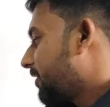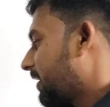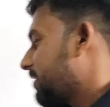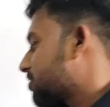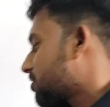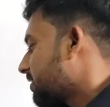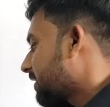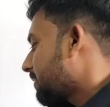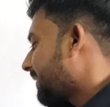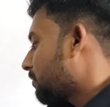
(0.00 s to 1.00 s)
ठीक है ईस्टरडे
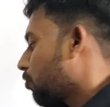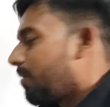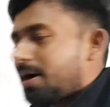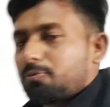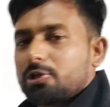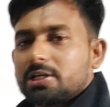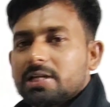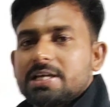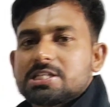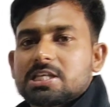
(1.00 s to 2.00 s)
के बाद एक कोमा आपको
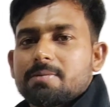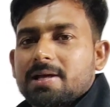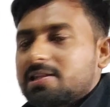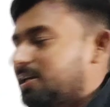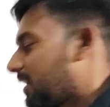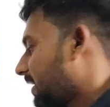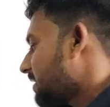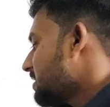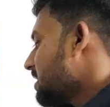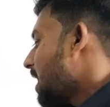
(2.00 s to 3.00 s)
लिखना है इसके बाद लिखना
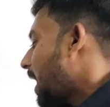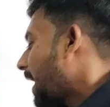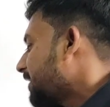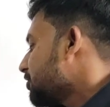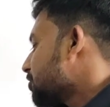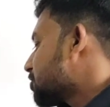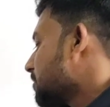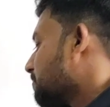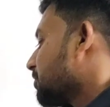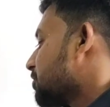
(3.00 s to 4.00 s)
है आई
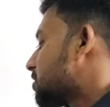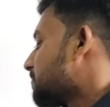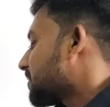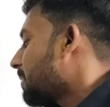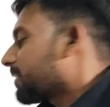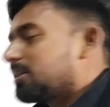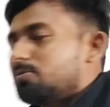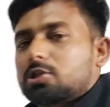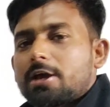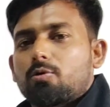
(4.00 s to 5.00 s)
रिसिप्ड रिसिप्ट का मतलब
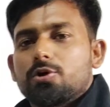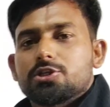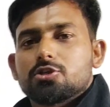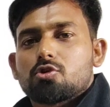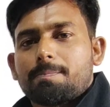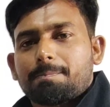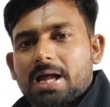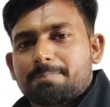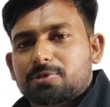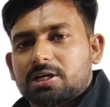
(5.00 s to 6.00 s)
होता है कोई चीज़ को
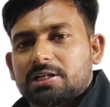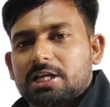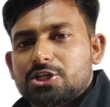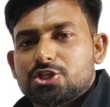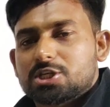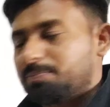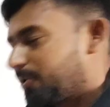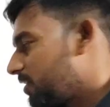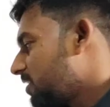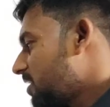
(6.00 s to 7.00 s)
प्राप्त करना
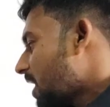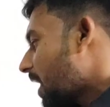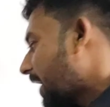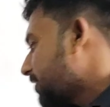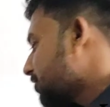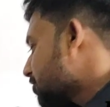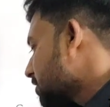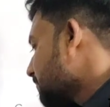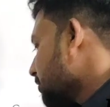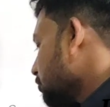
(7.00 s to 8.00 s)
रिसिप्ड आई
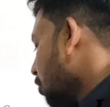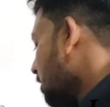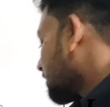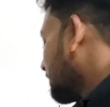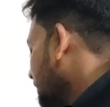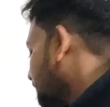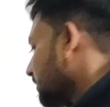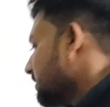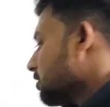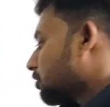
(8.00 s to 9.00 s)
रिसिप्ड योर
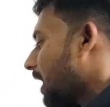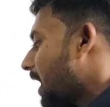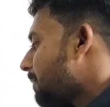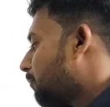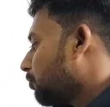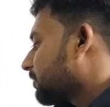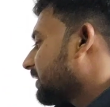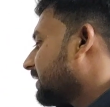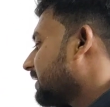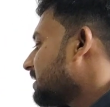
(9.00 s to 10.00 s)
गिफ्ट तो आप बोल
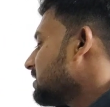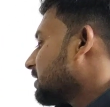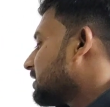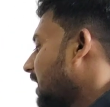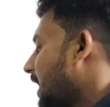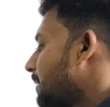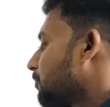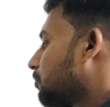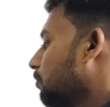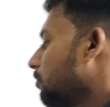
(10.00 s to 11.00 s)
रहे हैं कि
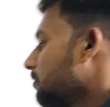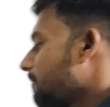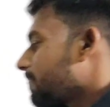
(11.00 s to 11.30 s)
आपको